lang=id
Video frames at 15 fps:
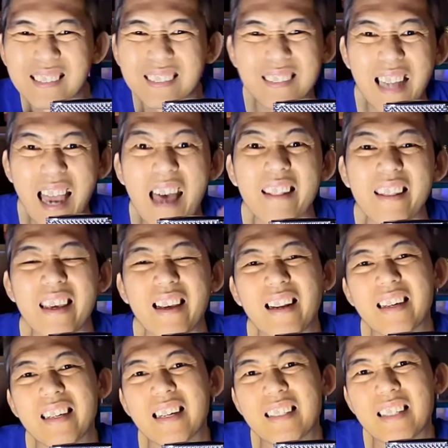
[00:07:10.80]
aneh lah
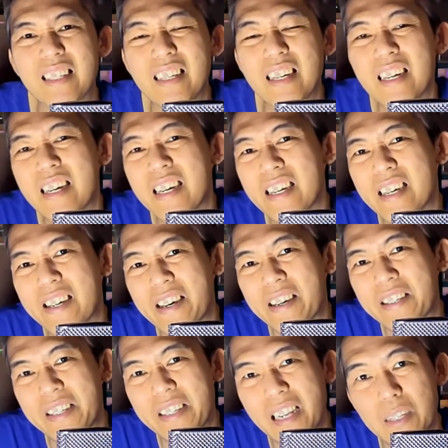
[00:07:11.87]
ya. Jadi,
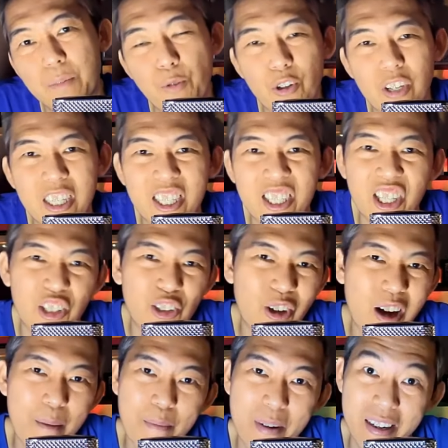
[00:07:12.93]
silat projectionnya tuh
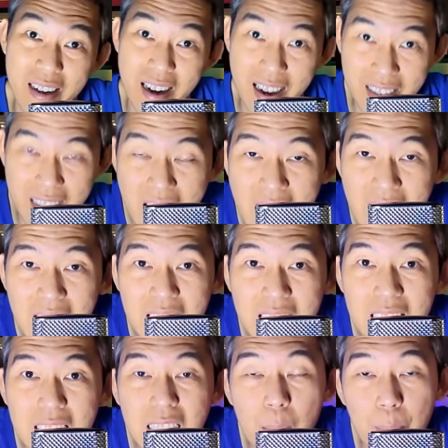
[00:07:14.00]
hampir nggak ada,
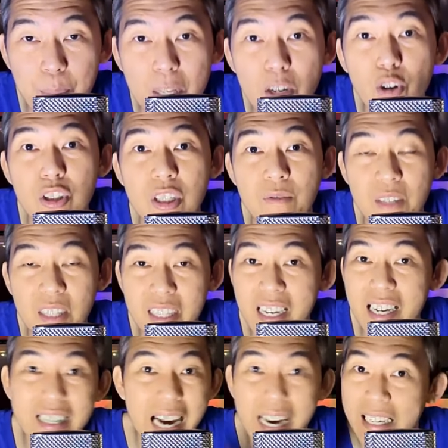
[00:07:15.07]
tapi
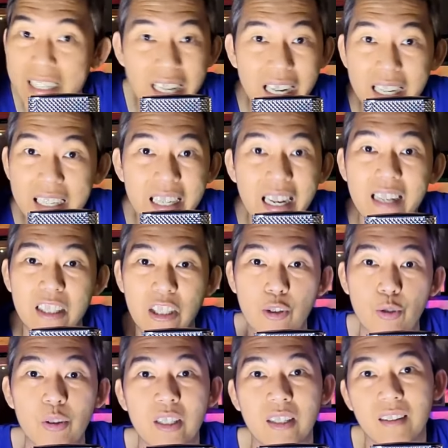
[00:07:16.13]
longevity-nya nggak hilang-hilang di
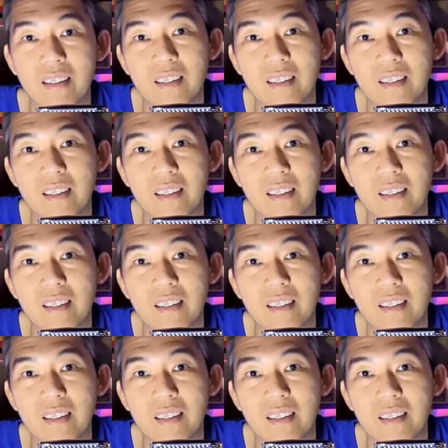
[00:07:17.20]
kulit.